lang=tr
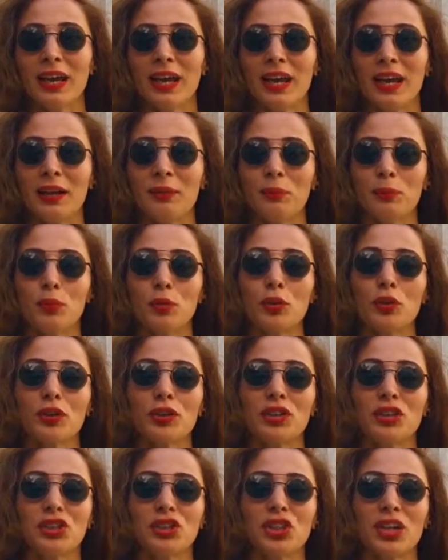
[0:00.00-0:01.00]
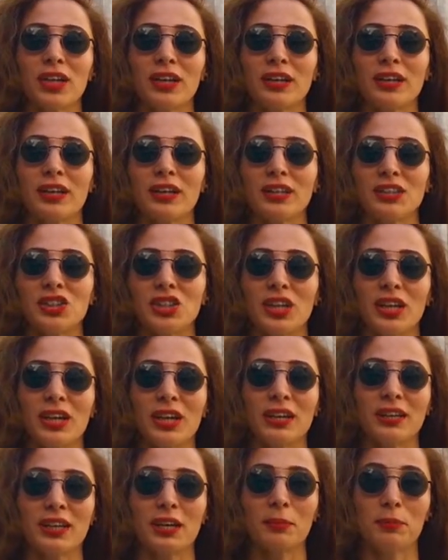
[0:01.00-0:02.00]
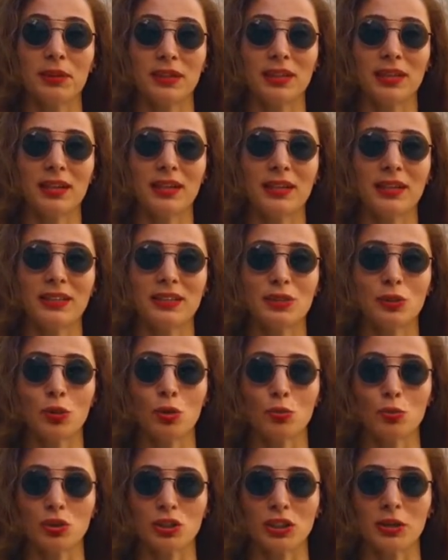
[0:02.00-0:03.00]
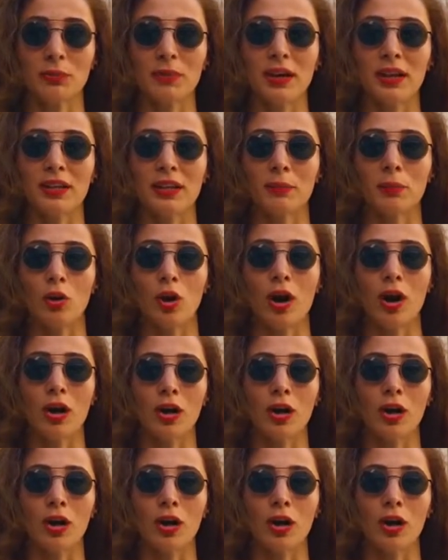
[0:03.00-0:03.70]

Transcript: en büyük ticari şehirlerden bir tanesi olmuş zamanında bu